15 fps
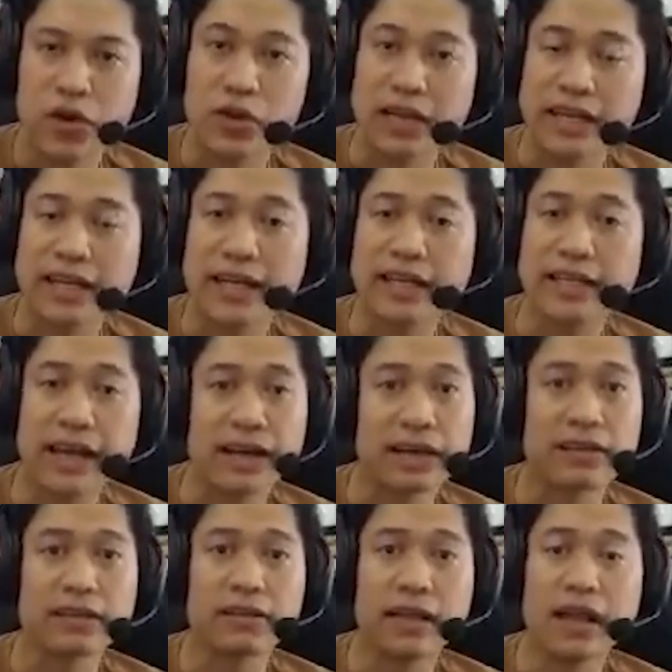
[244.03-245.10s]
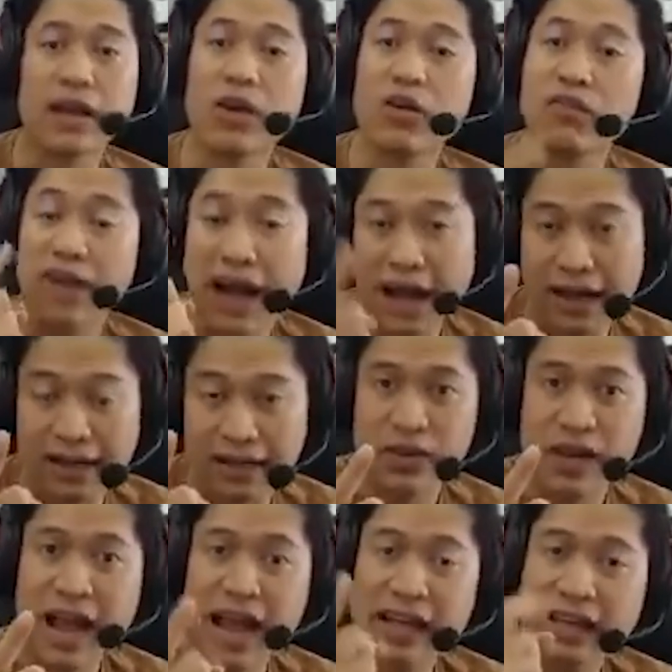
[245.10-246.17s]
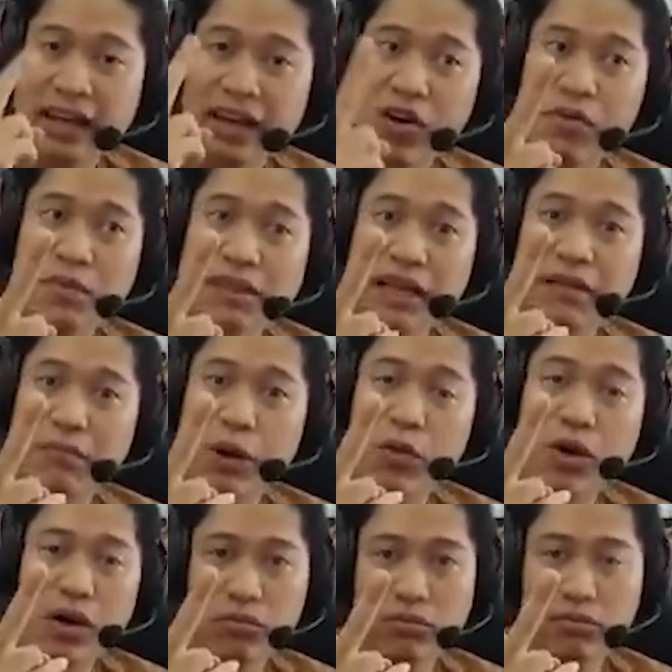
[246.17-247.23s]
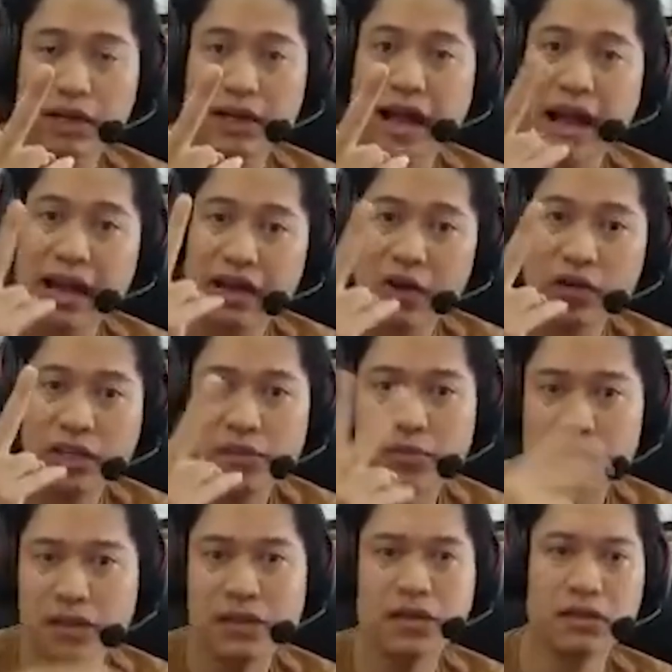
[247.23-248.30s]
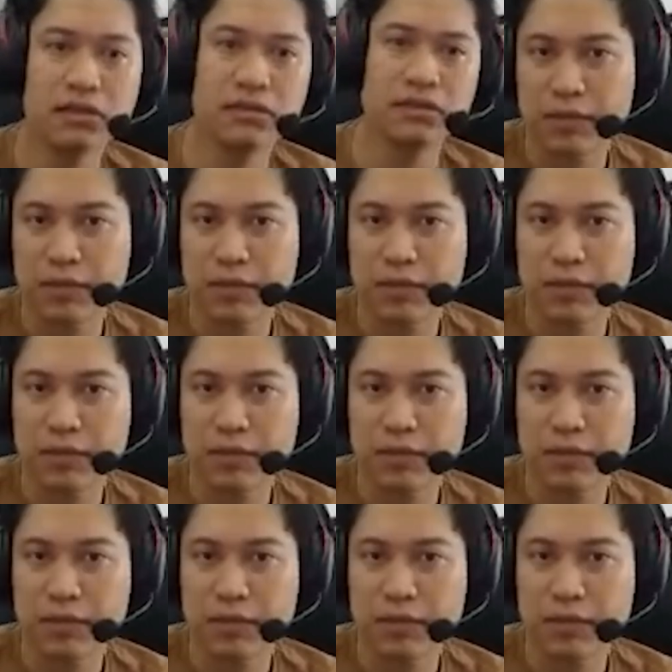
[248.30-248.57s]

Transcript: Nhỏ nhắn nhanh nhẹn là lõi vàng. Còn 2 cái lõi mà tăng máu gốc là 2 lõi kim cương.